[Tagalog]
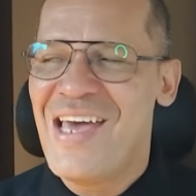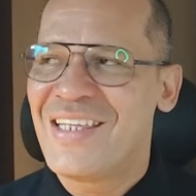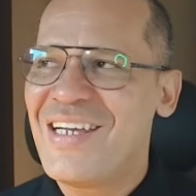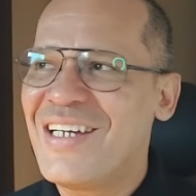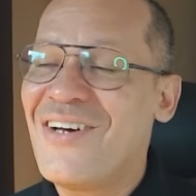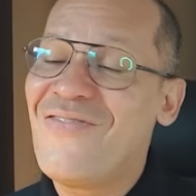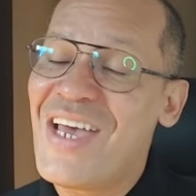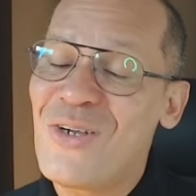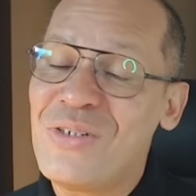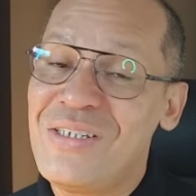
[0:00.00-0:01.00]
Talaga
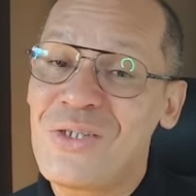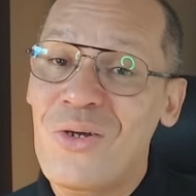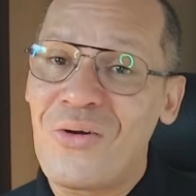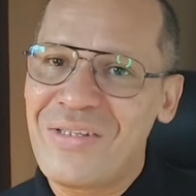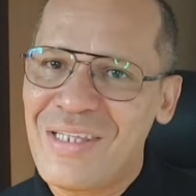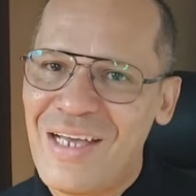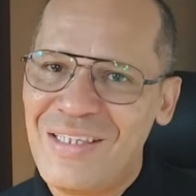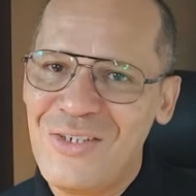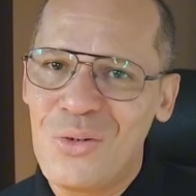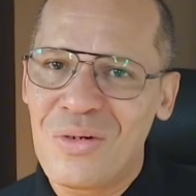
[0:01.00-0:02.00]
merong
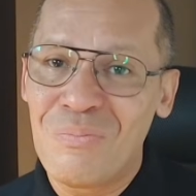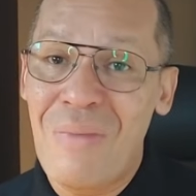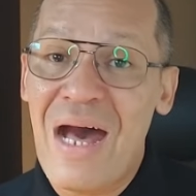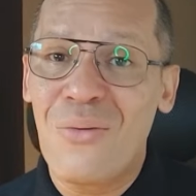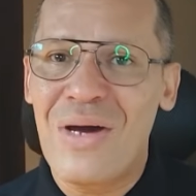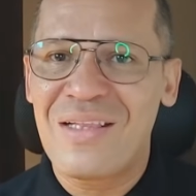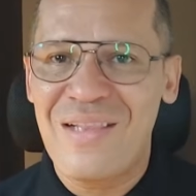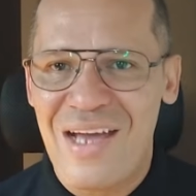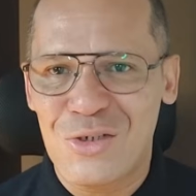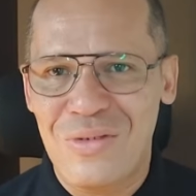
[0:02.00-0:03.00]
storytelling yung bawat
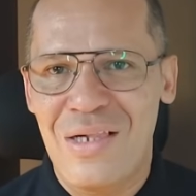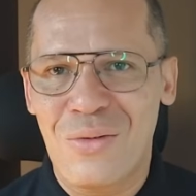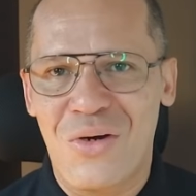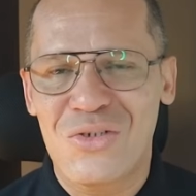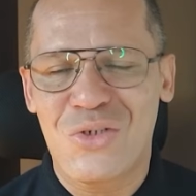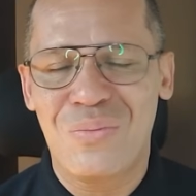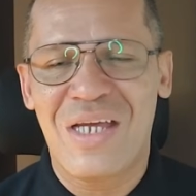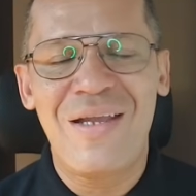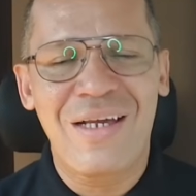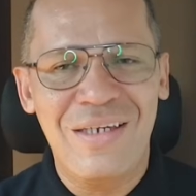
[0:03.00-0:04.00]
national costume
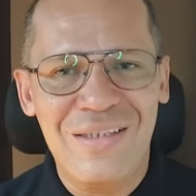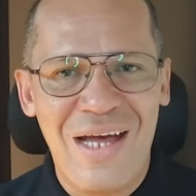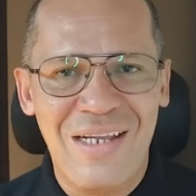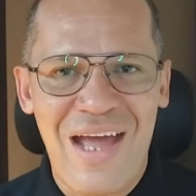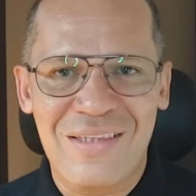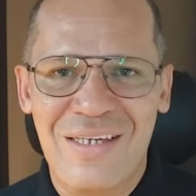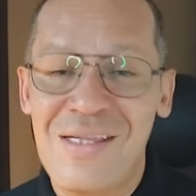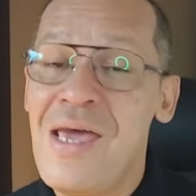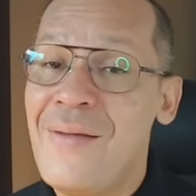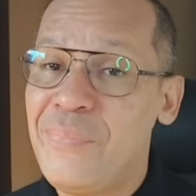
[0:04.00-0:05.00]
na nakita natin
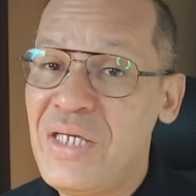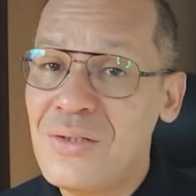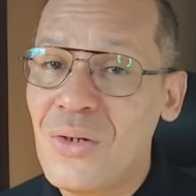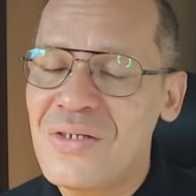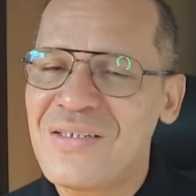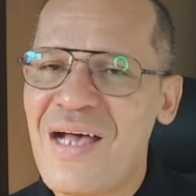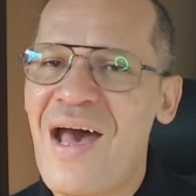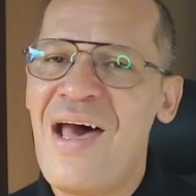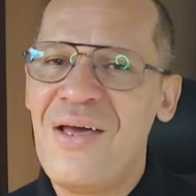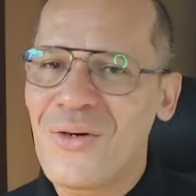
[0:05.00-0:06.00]
dito
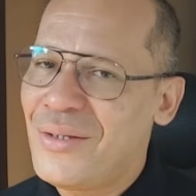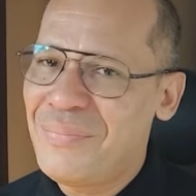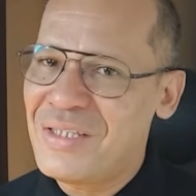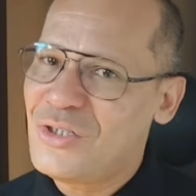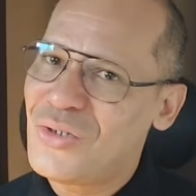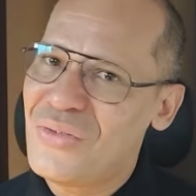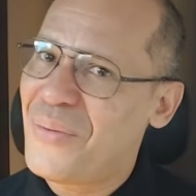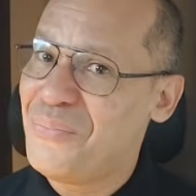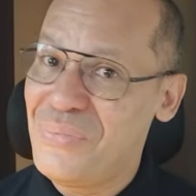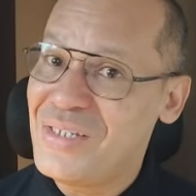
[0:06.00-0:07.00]
sa competition
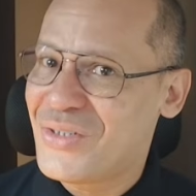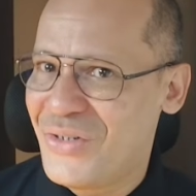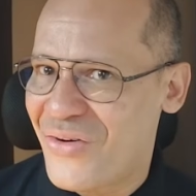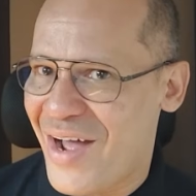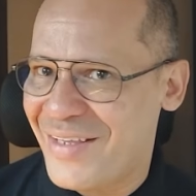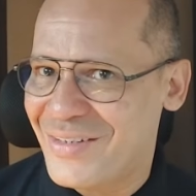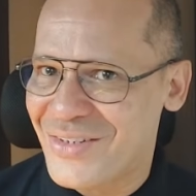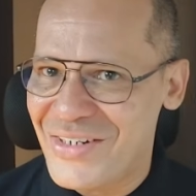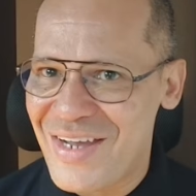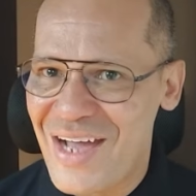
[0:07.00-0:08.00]
ng Miss Grand
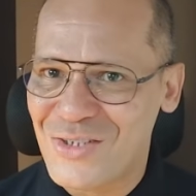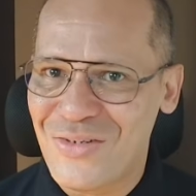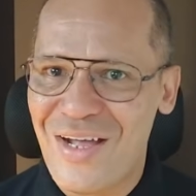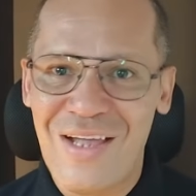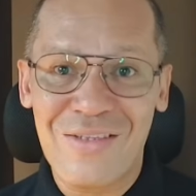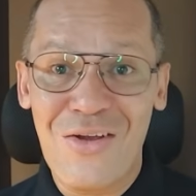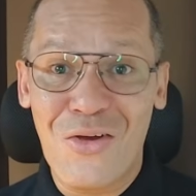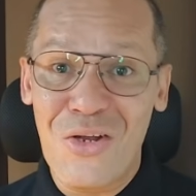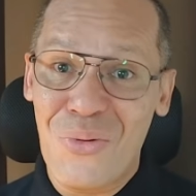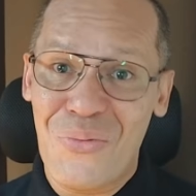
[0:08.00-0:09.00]
International. At
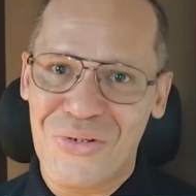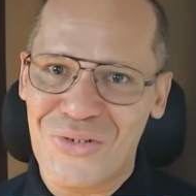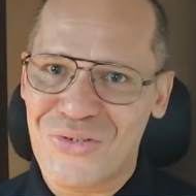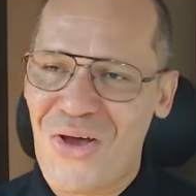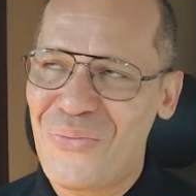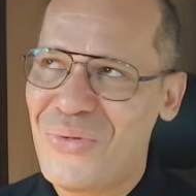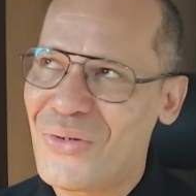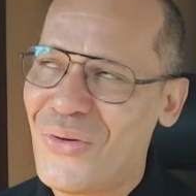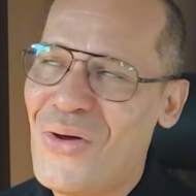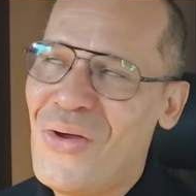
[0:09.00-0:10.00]
talaga naman masasabi
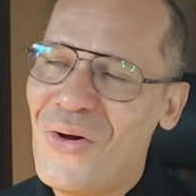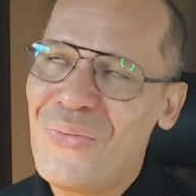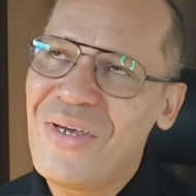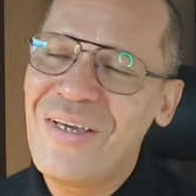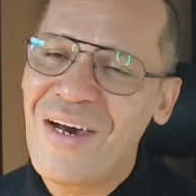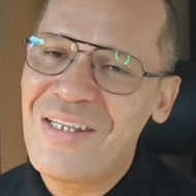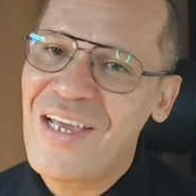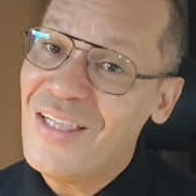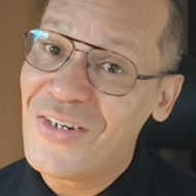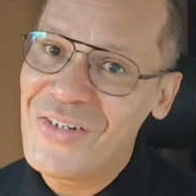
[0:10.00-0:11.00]
ko, oh my God,
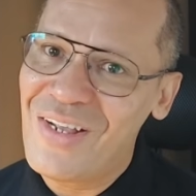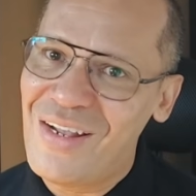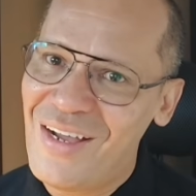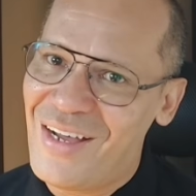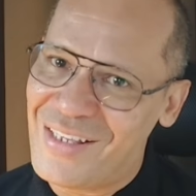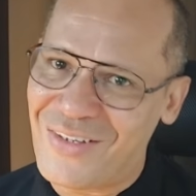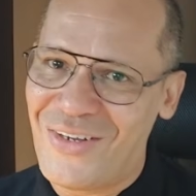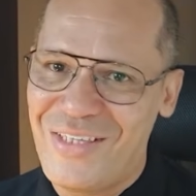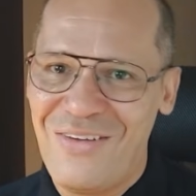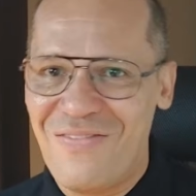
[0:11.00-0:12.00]
I learned a lot.
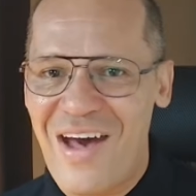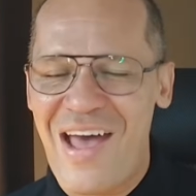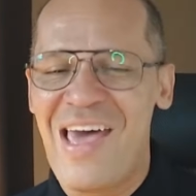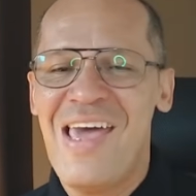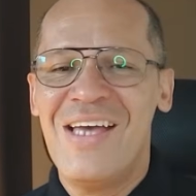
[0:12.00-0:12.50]
O, oh, di ba?